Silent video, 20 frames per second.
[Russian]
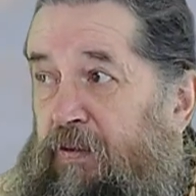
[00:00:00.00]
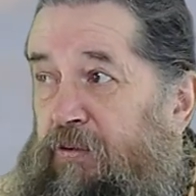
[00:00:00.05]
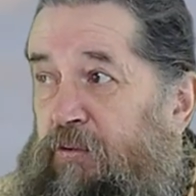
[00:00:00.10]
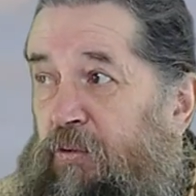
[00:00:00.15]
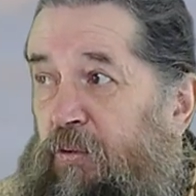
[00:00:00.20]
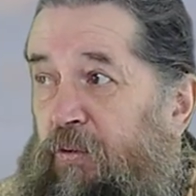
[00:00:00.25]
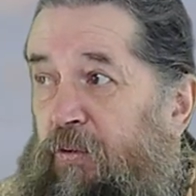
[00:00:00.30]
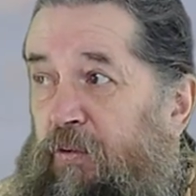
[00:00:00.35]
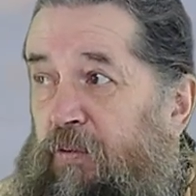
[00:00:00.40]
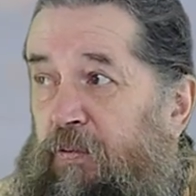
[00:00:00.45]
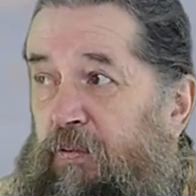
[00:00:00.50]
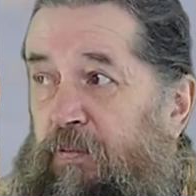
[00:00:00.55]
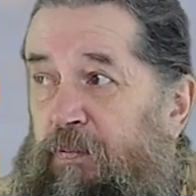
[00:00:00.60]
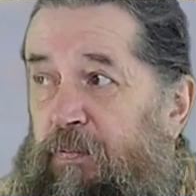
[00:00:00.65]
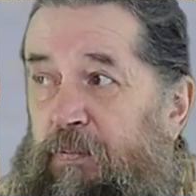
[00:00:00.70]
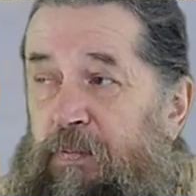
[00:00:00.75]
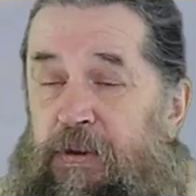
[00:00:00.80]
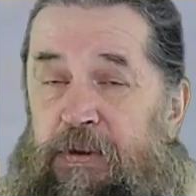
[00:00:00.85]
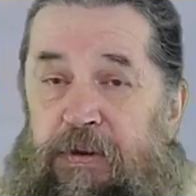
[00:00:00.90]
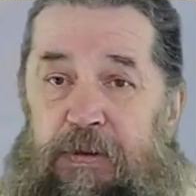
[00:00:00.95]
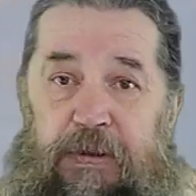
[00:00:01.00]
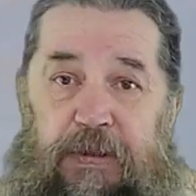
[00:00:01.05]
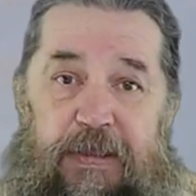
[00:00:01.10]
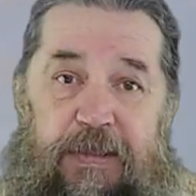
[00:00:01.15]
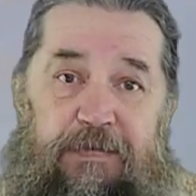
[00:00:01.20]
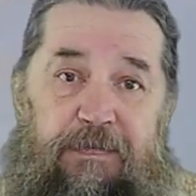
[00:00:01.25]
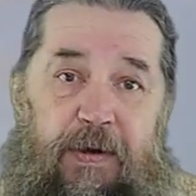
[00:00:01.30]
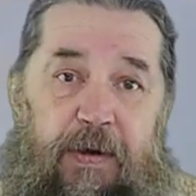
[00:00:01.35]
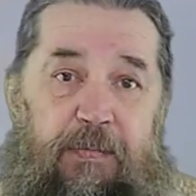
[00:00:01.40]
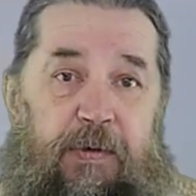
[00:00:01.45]
то мы
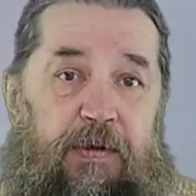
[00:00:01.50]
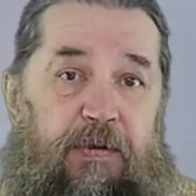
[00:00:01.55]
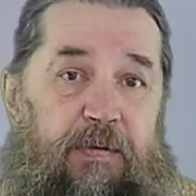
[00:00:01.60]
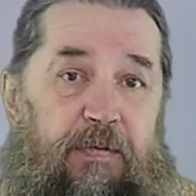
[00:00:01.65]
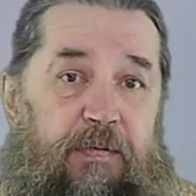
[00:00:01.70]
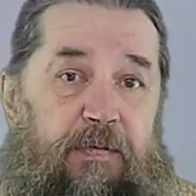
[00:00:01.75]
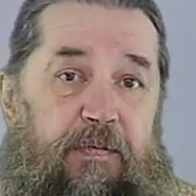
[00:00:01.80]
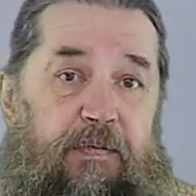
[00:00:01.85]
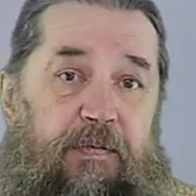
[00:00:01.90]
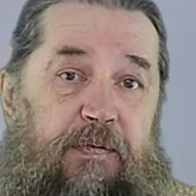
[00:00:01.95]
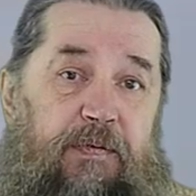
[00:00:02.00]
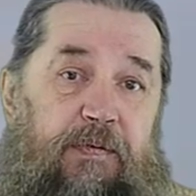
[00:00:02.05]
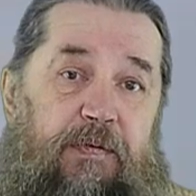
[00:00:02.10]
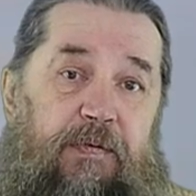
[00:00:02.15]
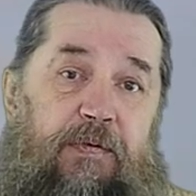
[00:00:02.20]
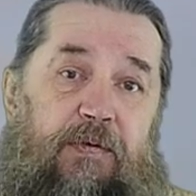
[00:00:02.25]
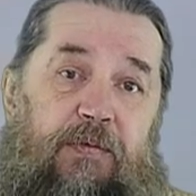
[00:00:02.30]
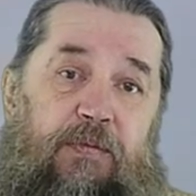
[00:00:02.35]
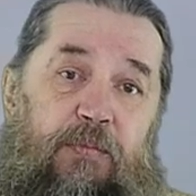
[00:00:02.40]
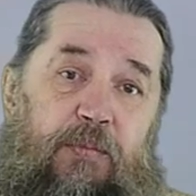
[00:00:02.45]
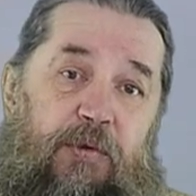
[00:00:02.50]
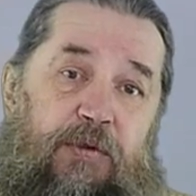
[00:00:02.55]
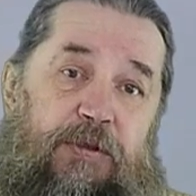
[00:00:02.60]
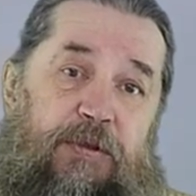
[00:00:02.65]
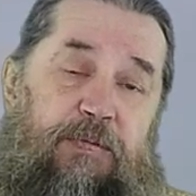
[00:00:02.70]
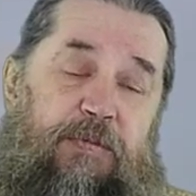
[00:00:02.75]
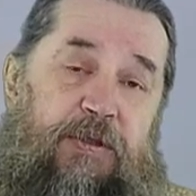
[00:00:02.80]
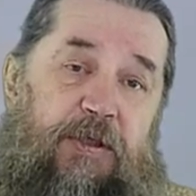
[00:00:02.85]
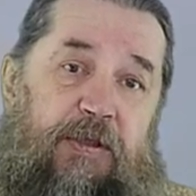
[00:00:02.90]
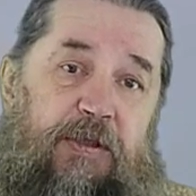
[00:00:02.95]
с вами
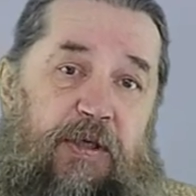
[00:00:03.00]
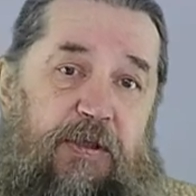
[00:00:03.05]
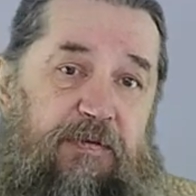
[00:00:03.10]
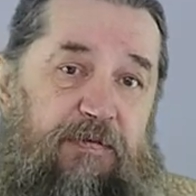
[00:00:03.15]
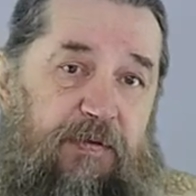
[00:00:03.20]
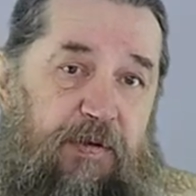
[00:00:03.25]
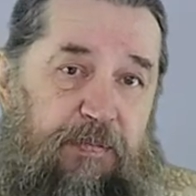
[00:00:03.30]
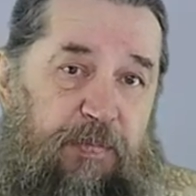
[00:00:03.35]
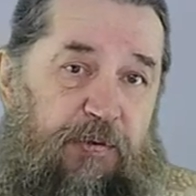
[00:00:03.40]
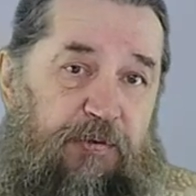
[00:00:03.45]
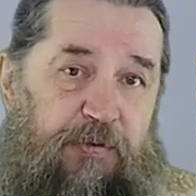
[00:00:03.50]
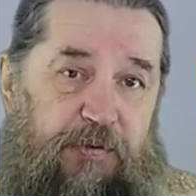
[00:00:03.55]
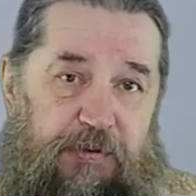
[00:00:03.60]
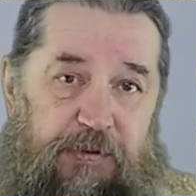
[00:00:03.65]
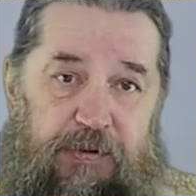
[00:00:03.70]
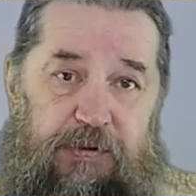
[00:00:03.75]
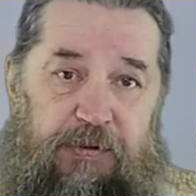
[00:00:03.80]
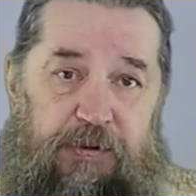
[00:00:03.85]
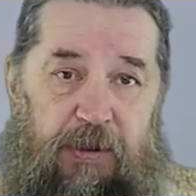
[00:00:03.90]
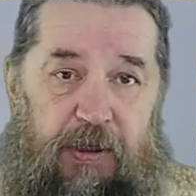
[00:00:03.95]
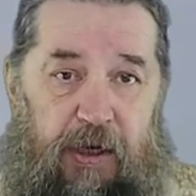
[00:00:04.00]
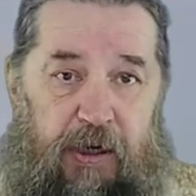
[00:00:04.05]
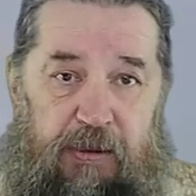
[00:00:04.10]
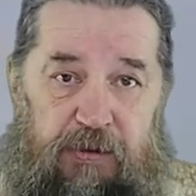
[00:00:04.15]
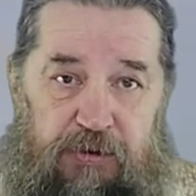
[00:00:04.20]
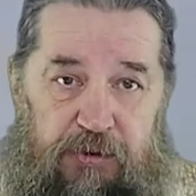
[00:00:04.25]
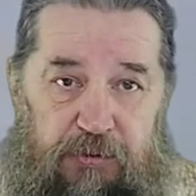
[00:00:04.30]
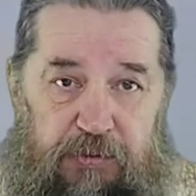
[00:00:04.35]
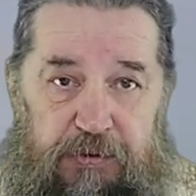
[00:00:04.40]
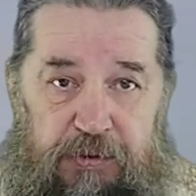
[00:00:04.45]
можем задать вопрос, а
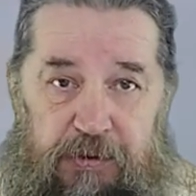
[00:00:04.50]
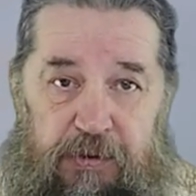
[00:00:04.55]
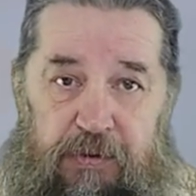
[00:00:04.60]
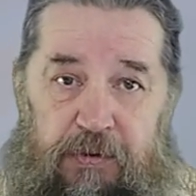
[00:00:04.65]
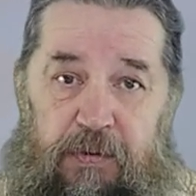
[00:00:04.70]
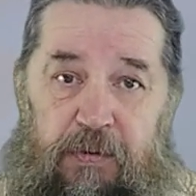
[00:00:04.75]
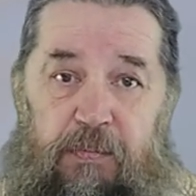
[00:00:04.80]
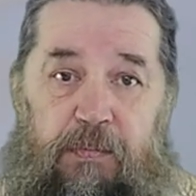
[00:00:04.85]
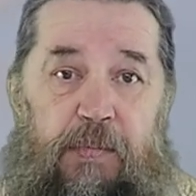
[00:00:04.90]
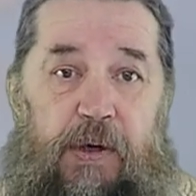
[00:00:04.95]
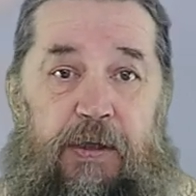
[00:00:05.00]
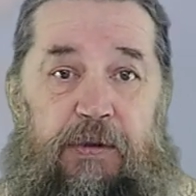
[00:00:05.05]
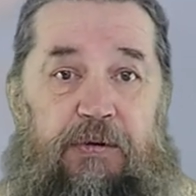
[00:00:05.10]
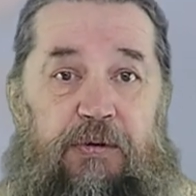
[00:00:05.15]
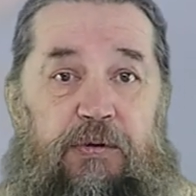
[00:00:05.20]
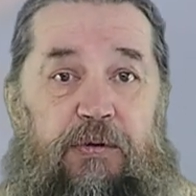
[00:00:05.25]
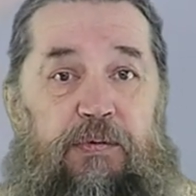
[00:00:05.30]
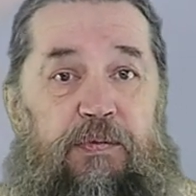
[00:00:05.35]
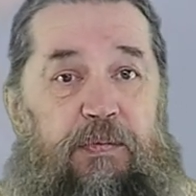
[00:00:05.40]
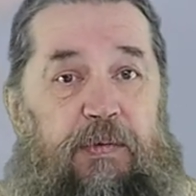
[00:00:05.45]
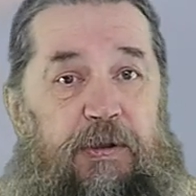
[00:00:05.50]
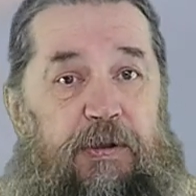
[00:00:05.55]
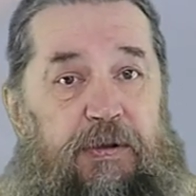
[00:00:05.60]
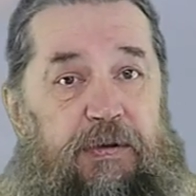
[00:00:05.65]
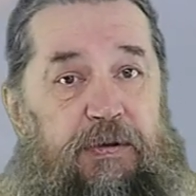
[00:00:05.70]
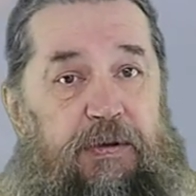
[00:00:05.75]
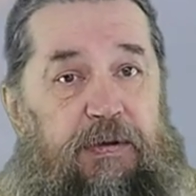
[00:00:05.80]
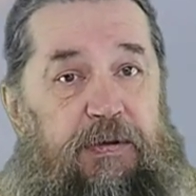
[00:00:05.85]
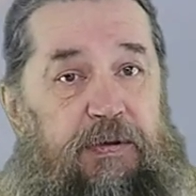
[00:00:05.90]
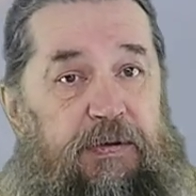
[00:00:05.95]
откуда мать
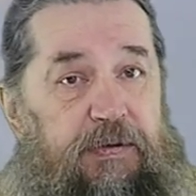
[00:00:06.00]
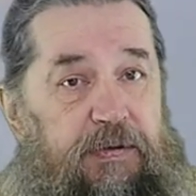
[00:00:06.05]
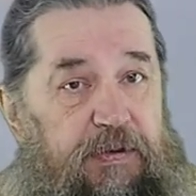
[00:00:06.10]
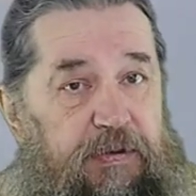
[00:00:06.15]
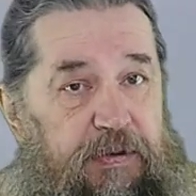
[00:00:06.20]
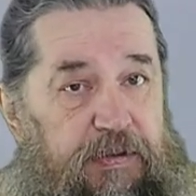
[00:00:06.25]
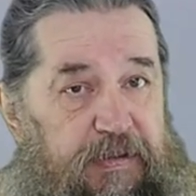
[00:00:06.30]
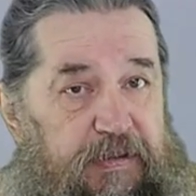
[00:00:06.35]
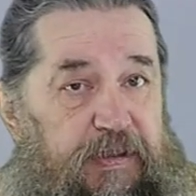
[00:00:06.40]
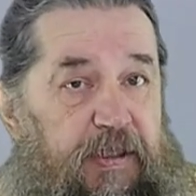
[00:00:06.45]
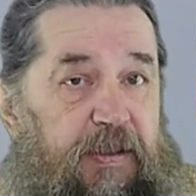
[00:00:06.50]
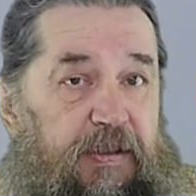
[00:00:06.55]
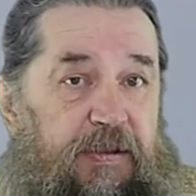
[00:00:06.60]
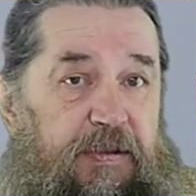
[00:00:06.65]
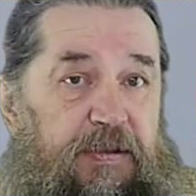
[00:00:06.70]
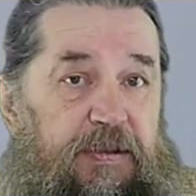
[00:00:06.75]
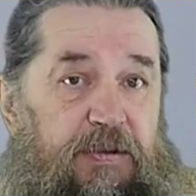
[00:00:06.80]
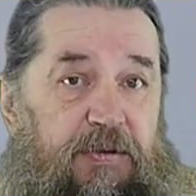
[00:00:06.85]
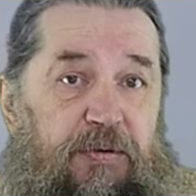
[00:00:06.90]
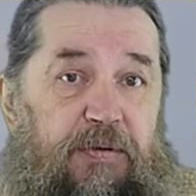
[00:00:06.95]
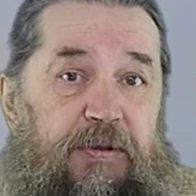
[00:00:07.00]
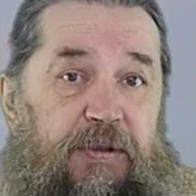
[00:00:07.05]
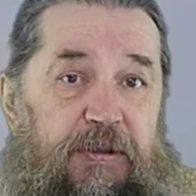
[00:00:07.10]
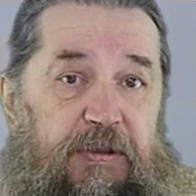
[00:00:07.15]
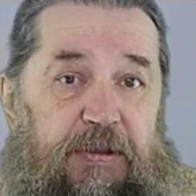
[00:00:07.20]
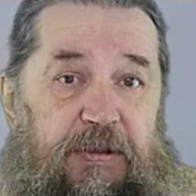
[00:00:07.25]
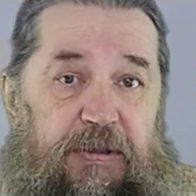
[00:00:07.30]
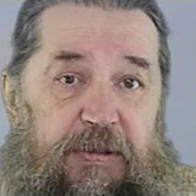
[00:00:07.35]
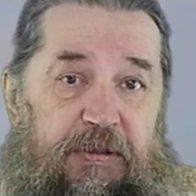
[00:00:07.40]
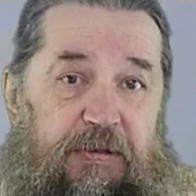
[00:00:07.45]
думает, знает, что он
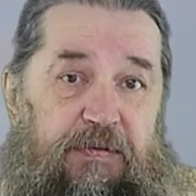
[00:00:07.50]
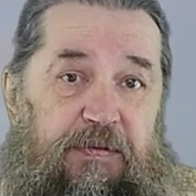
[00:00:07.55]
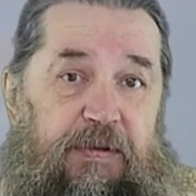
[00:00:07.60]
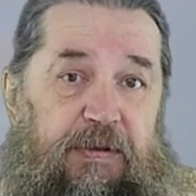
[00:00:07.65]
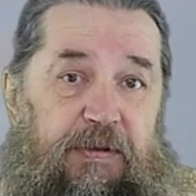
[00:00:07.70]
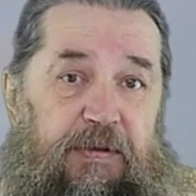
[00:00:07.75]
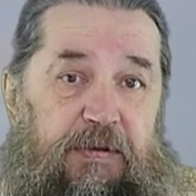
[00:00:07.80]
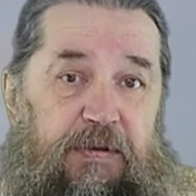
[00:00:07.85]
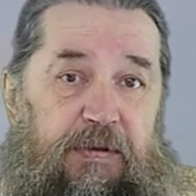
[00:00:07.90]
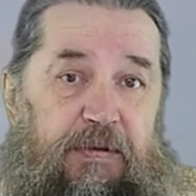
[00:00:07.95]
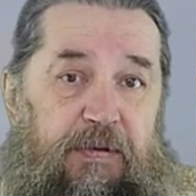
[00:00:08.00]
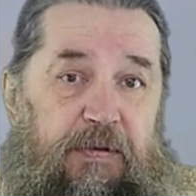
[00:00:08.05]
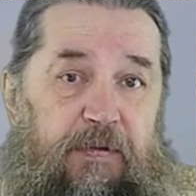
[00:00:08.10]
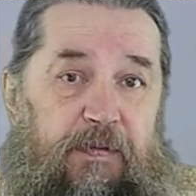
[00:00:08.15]
это сотворит?